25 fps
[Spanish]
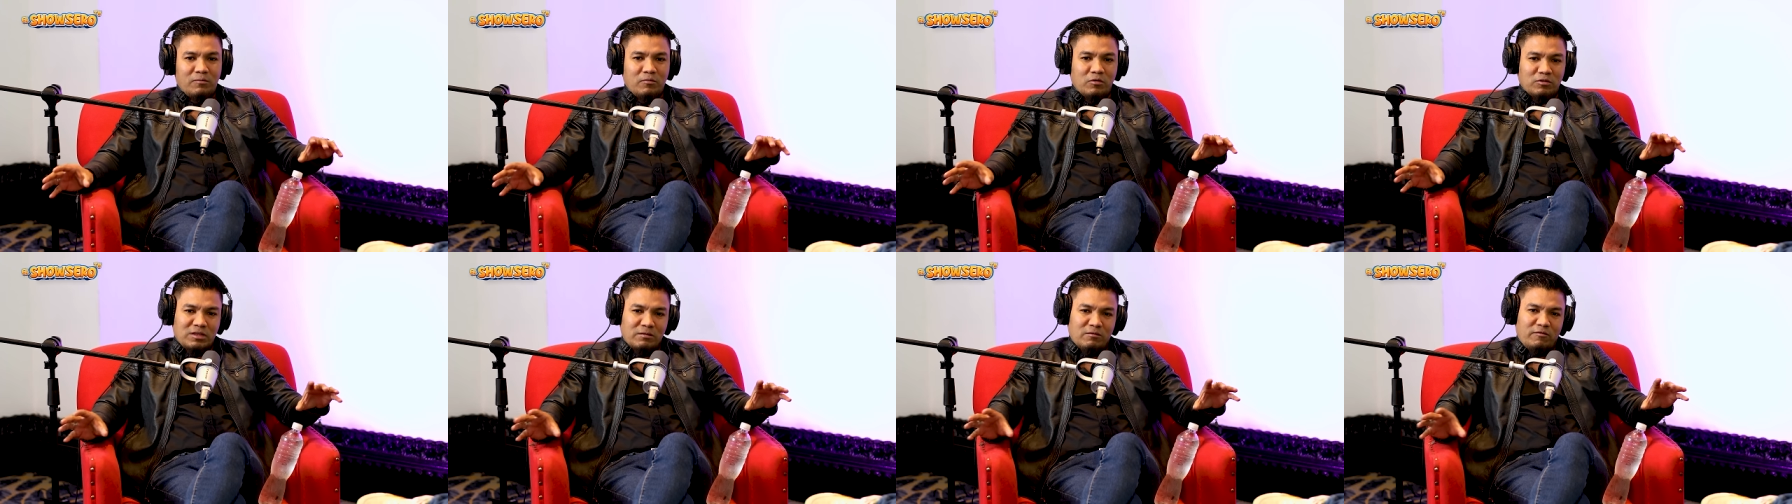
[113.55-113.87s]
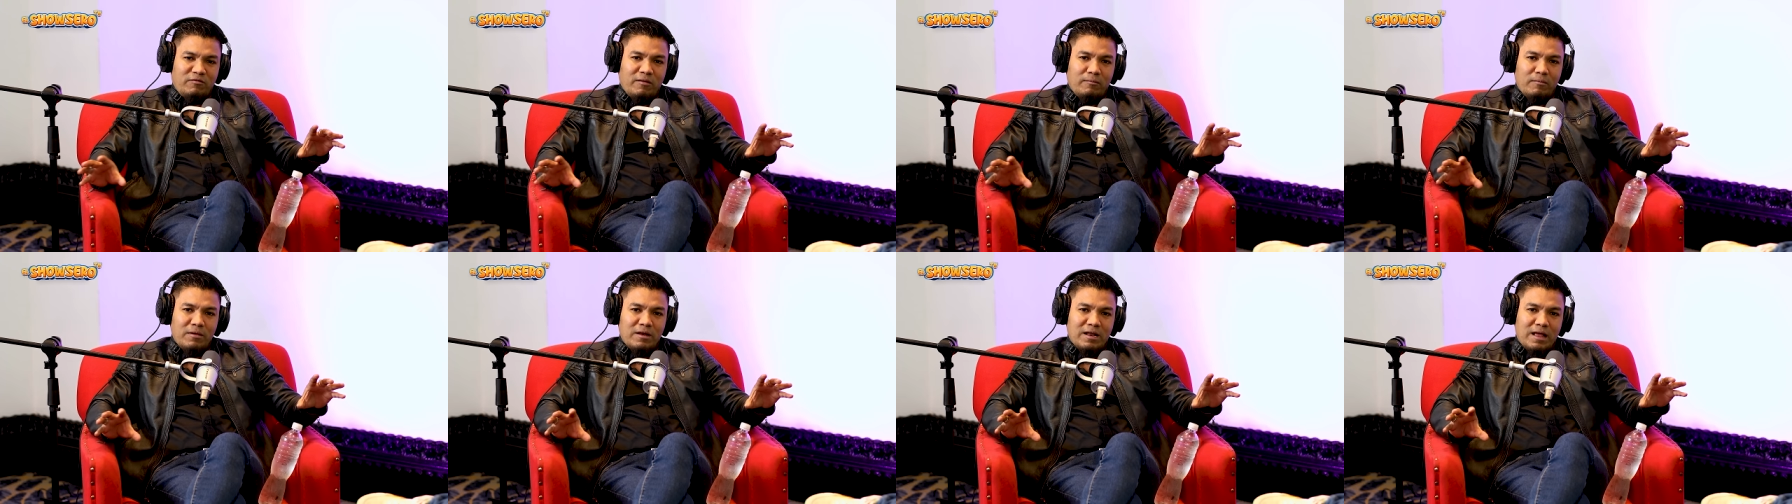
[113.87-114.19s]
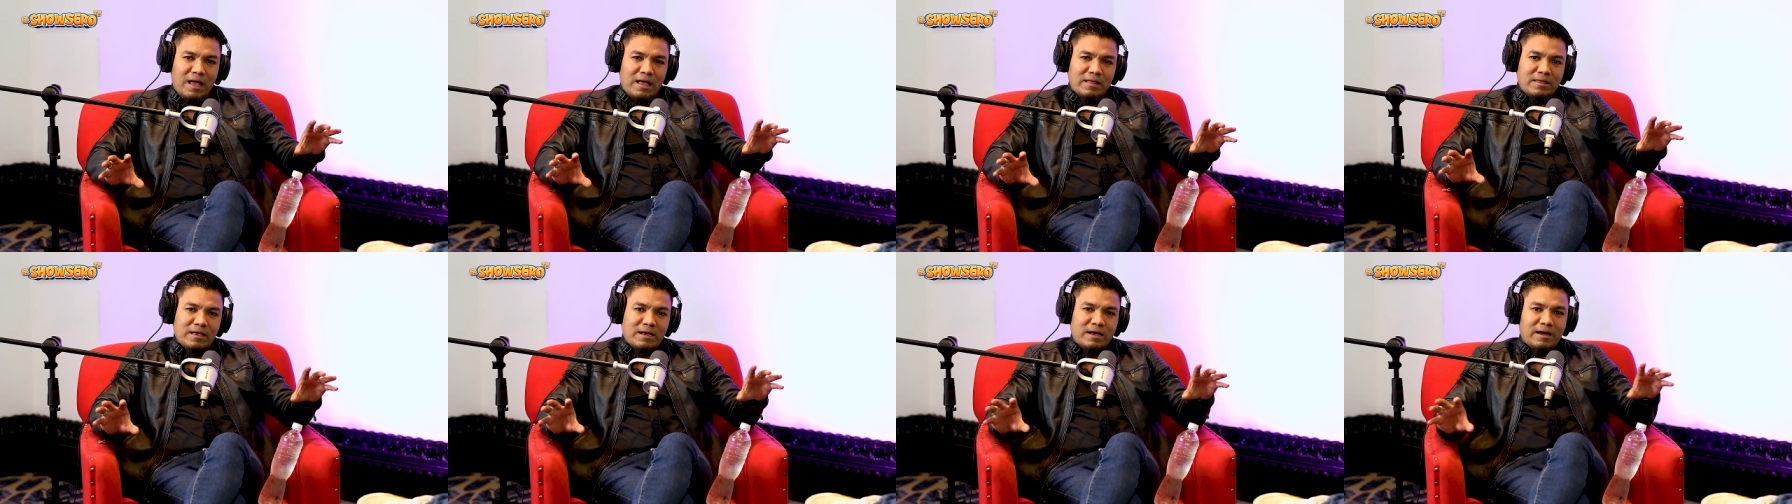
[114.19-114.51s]
como tenemos
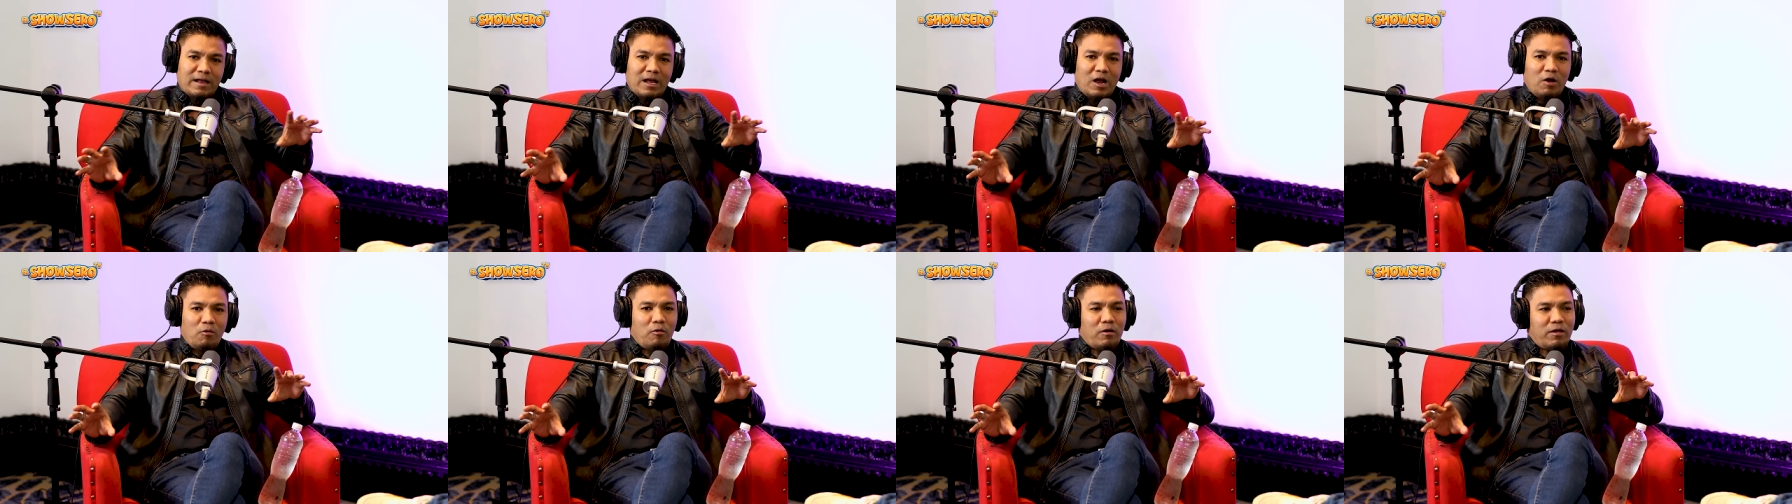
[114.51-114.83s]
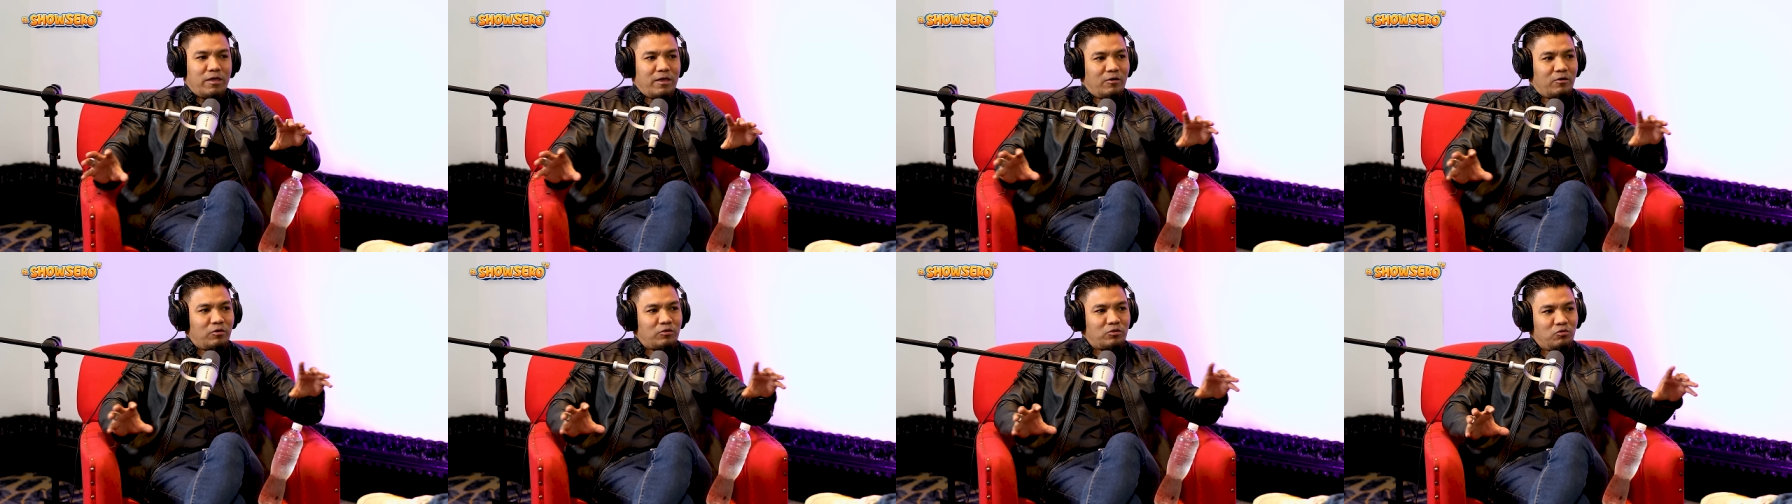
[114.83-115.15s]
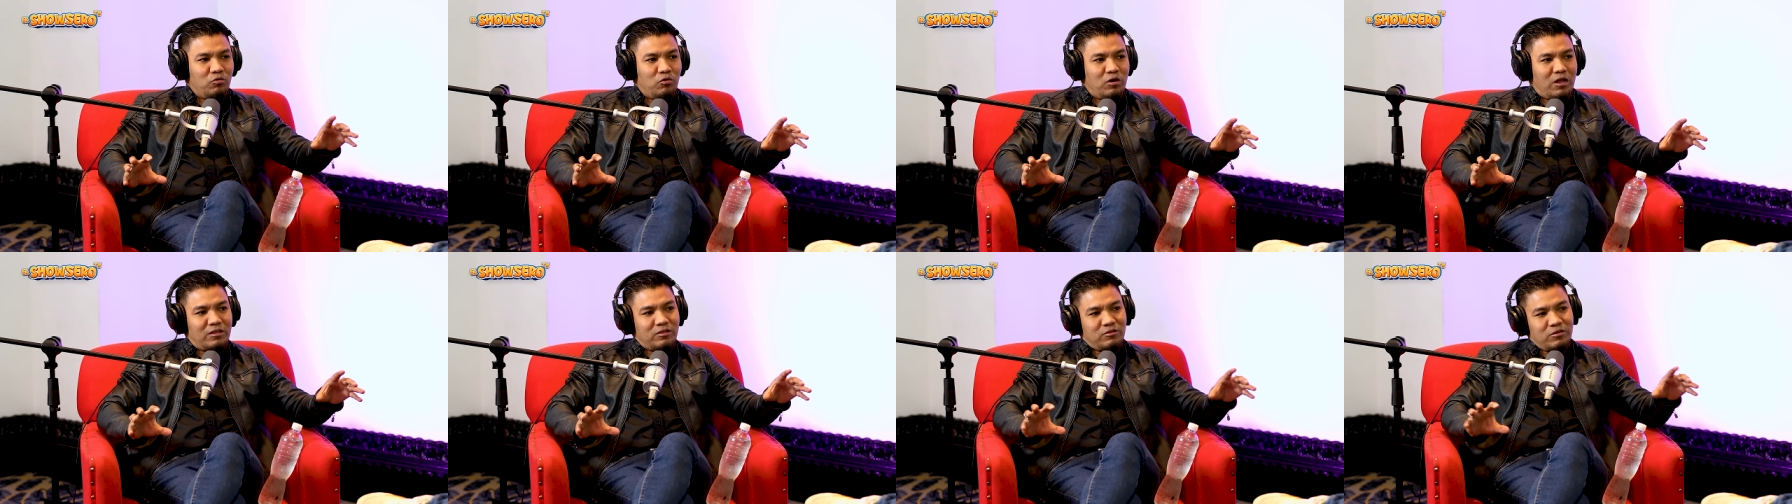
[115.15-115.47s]
familias en Nicaragua y en
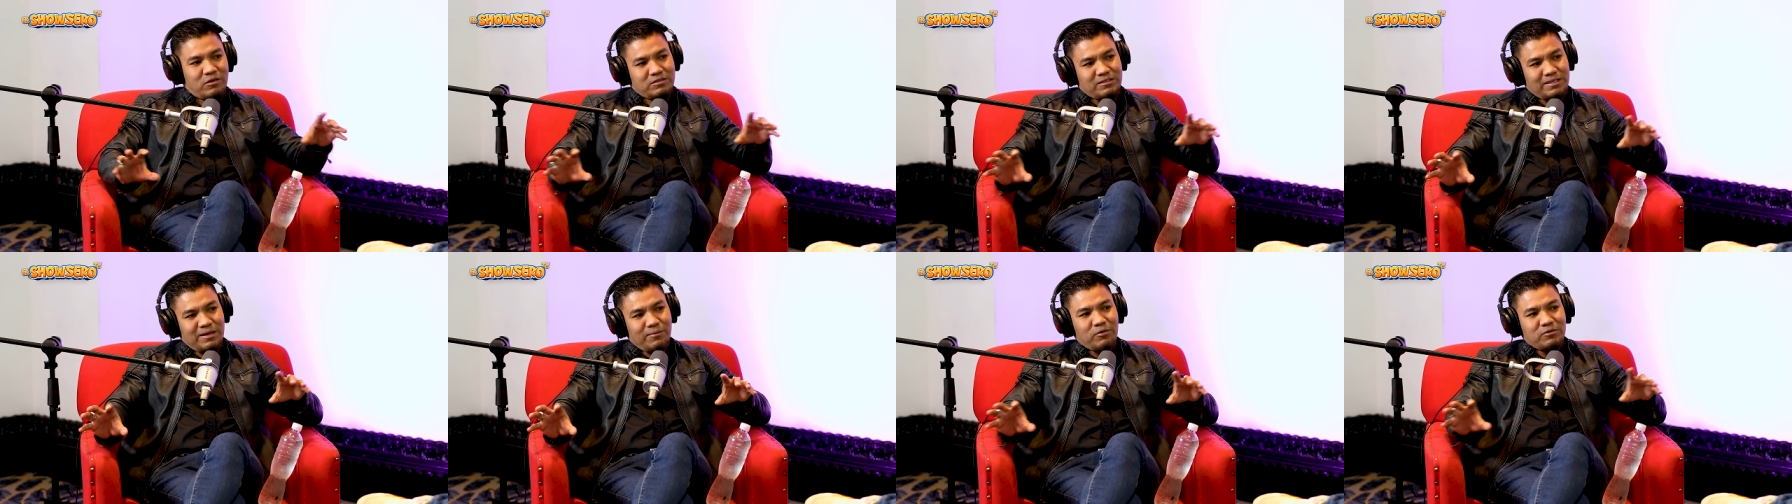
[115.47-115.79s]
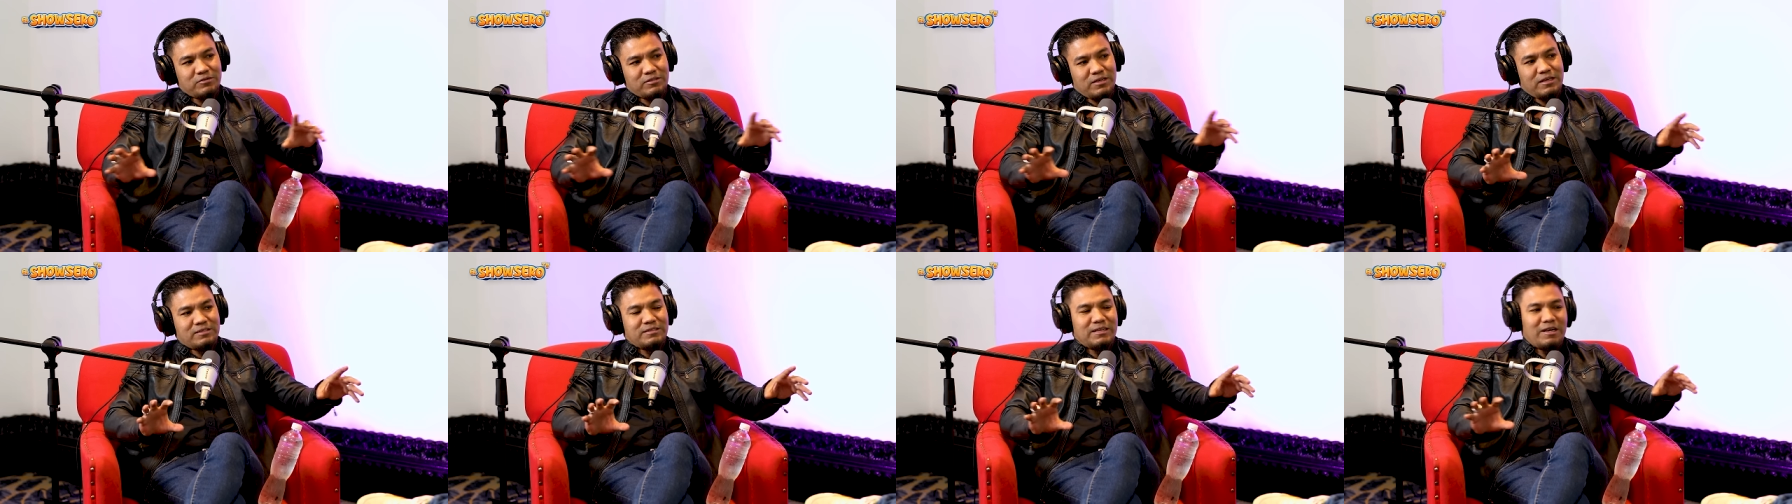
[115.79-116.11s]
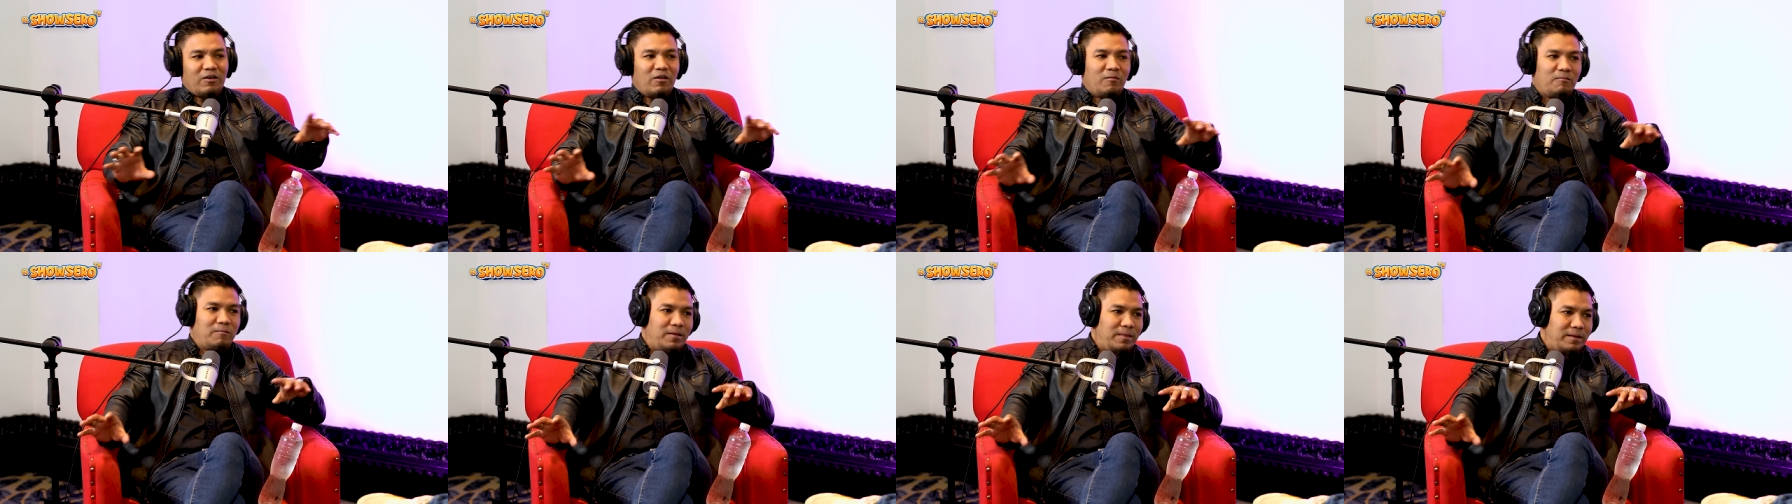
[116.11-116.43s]
Honduras, entonces estamos en esa
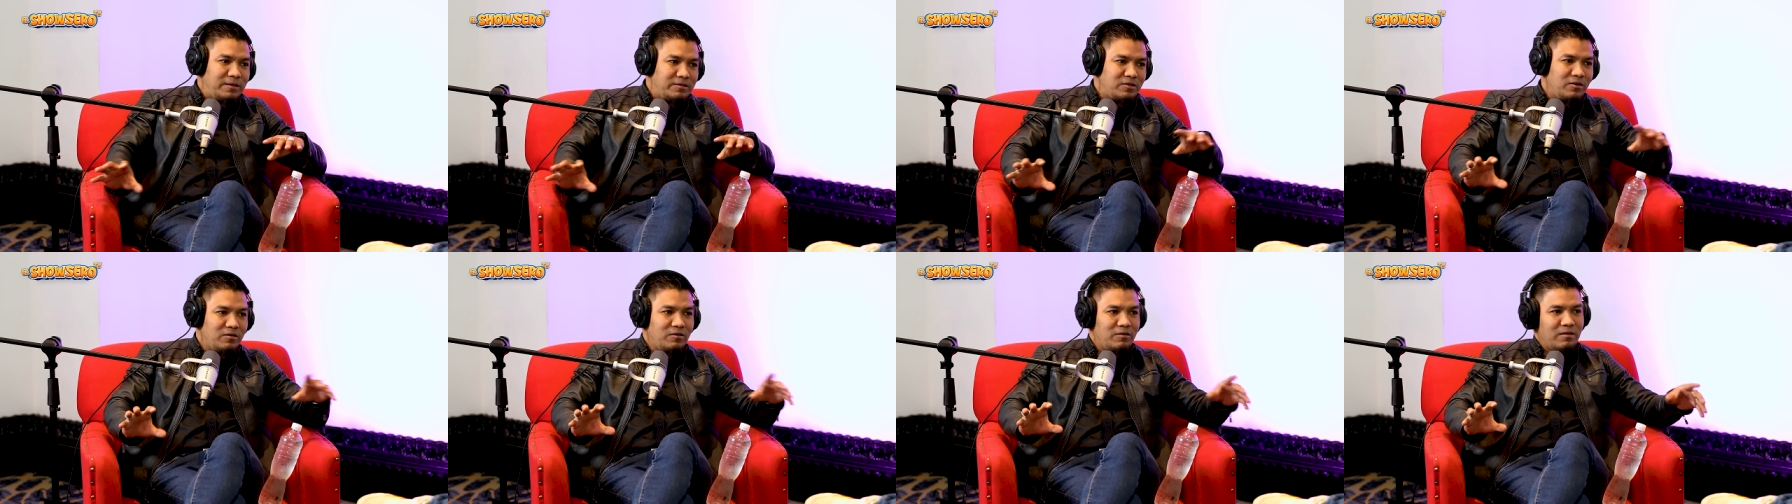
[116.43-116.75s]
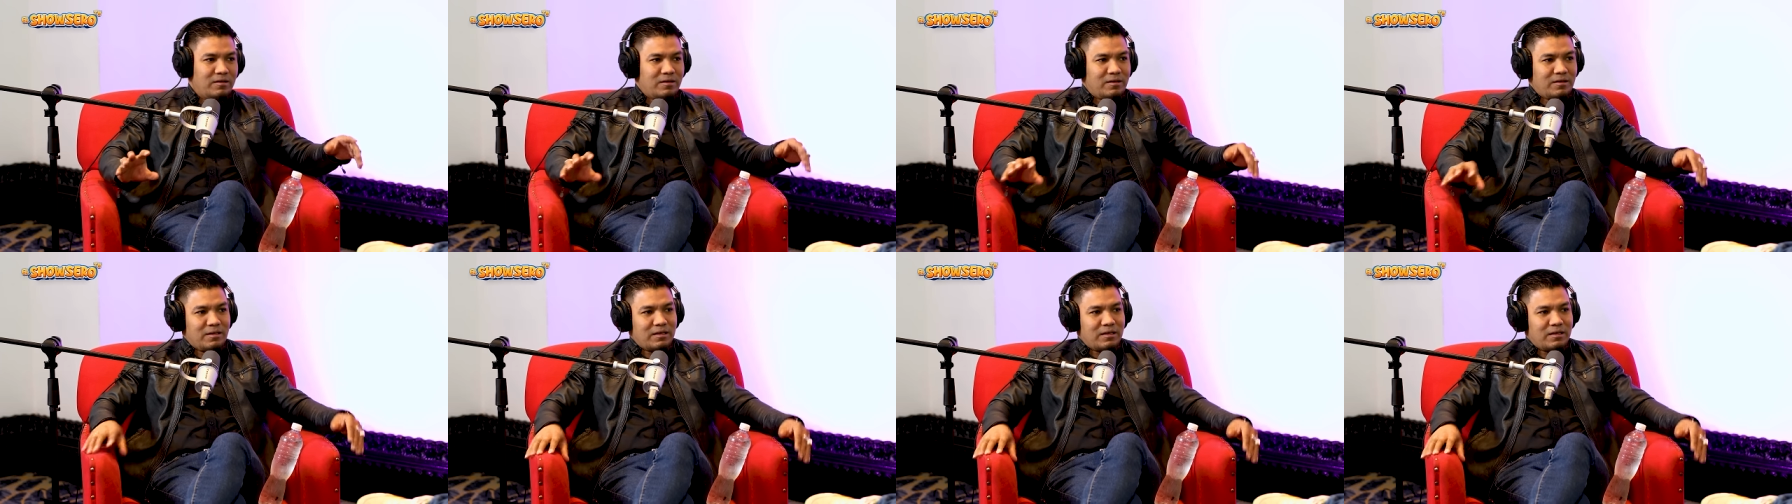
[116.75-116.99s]
combinación